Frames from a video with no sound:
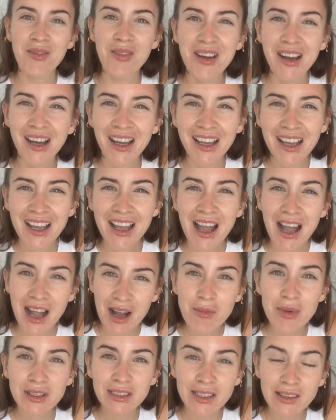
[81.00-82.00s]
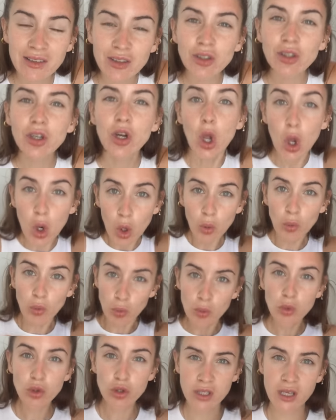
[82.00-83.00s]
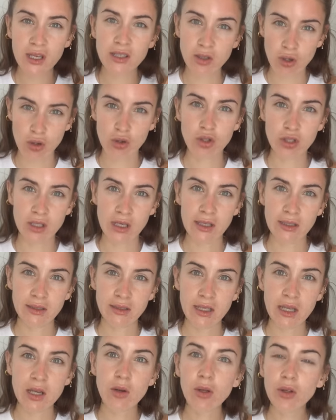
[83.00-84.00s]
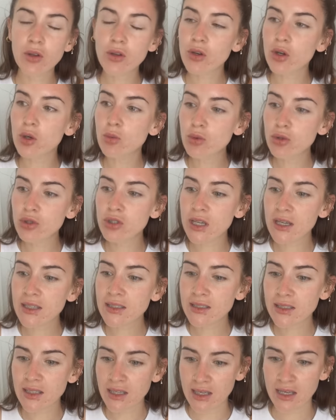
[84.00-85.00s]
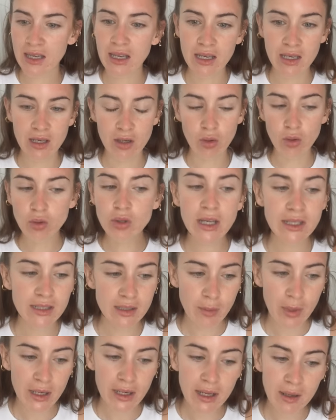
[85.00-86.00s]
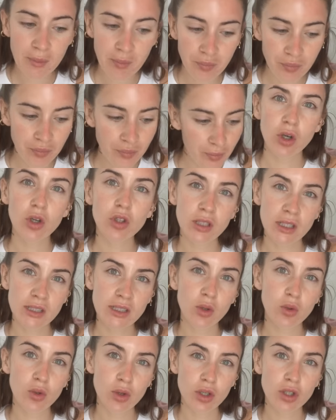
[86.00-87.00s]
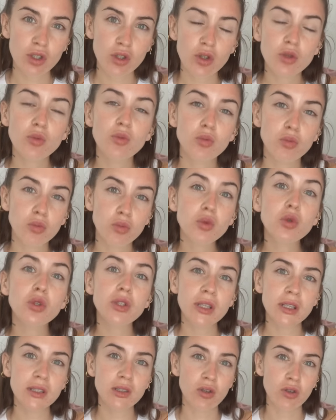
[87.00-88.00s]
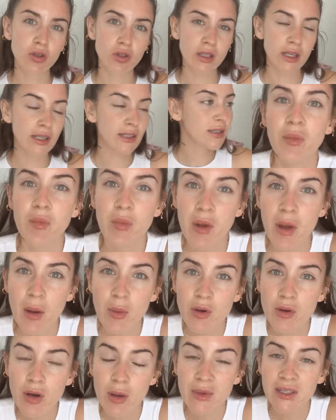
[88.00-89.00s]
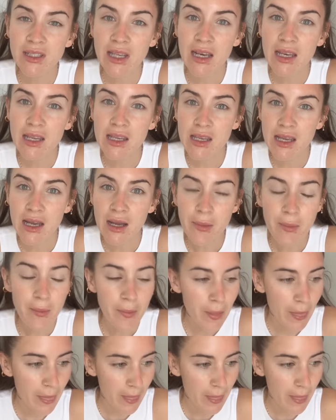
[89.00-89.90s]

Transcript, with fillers: han pasado muchas cosas. Y cuando digo muchas, en una semana os aseguro que son muchas cosas. Me voy a poner una mascarilla